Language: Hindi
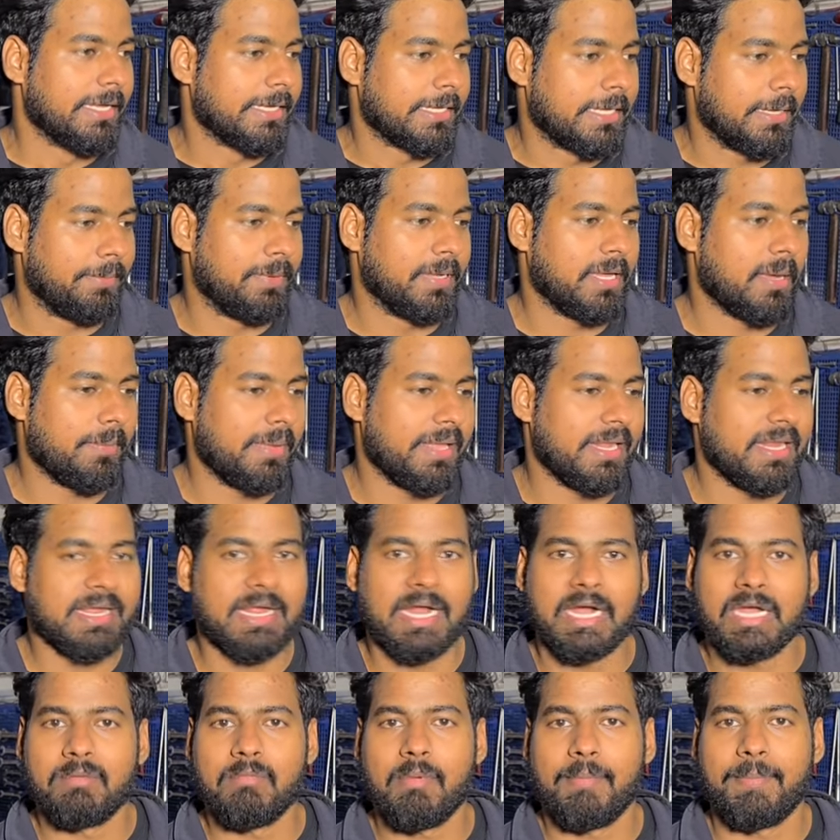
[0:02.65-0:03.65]
कि भैया मेरी
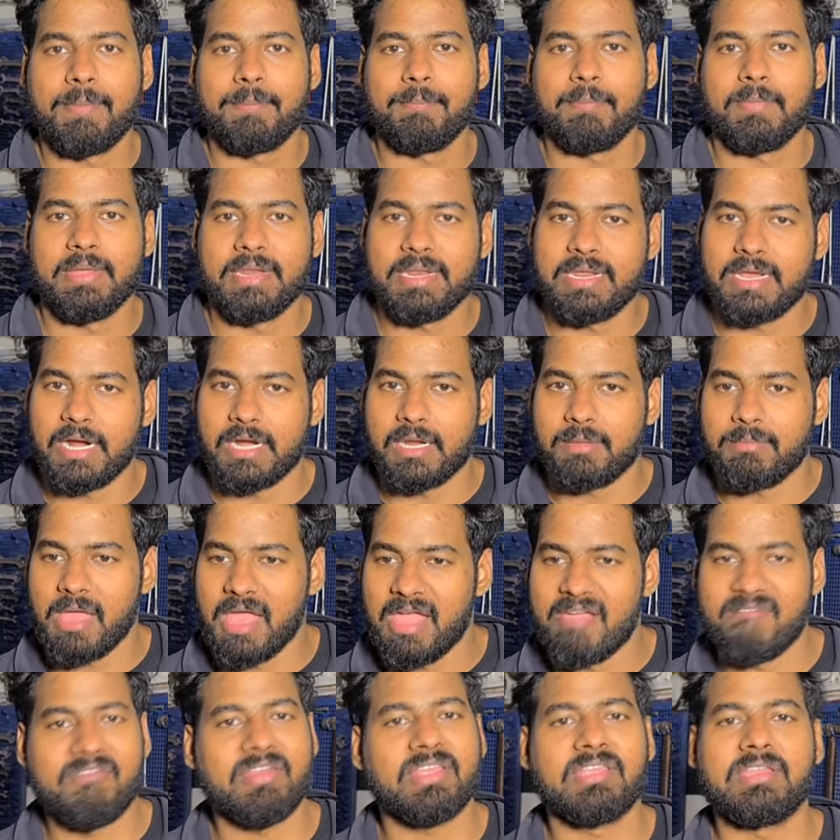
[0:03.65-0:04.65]
गाड़ी में मेरी गाड़ी में
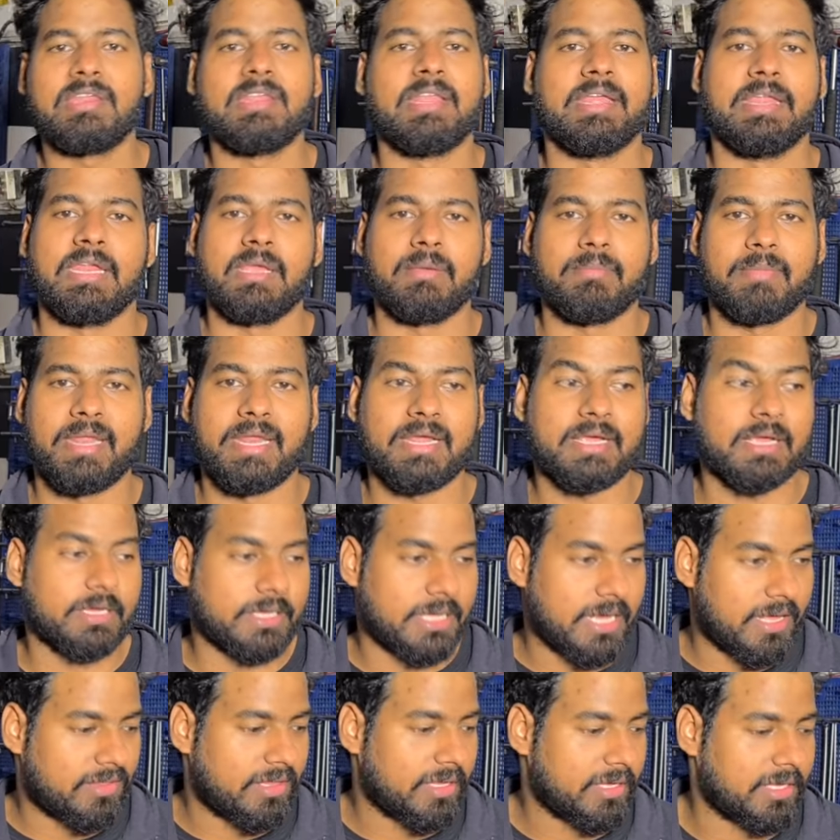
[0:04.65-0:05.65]
एवरेज नहीं दे रही है मैंने कहा
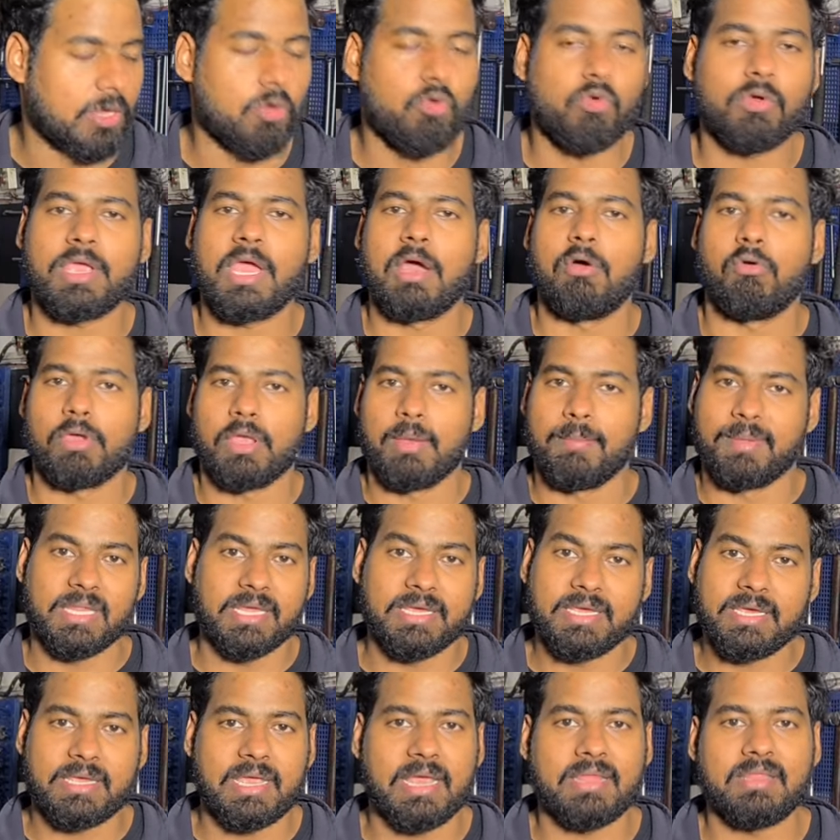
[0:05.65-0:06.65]
कैसे क्यों क्या हो गया
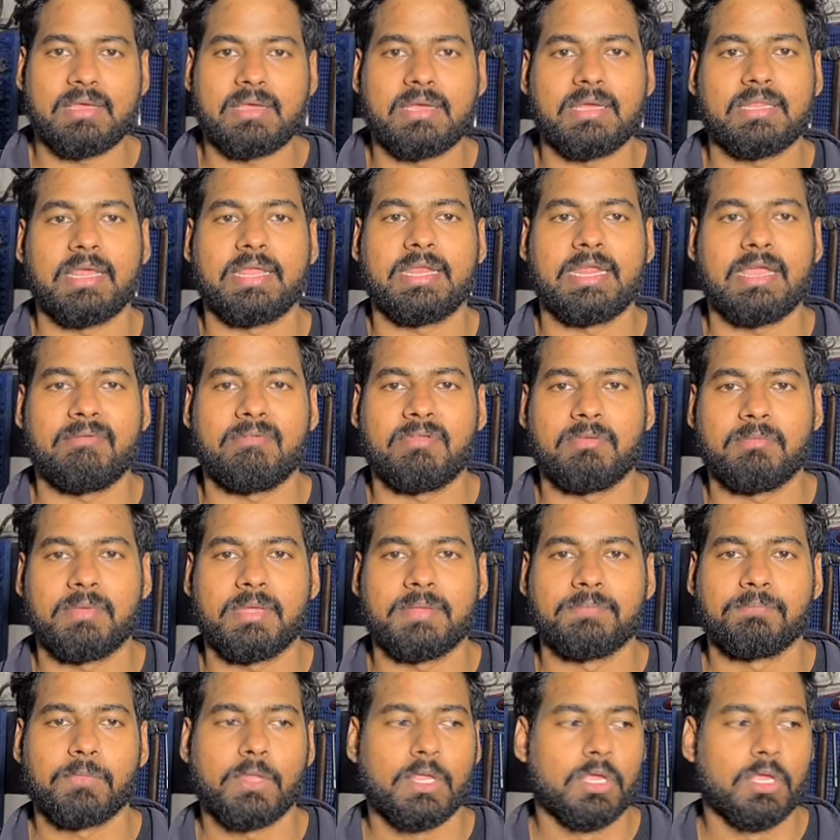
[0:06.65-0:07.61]
बताइए क्या दिक्कत आ रही है एवरेज में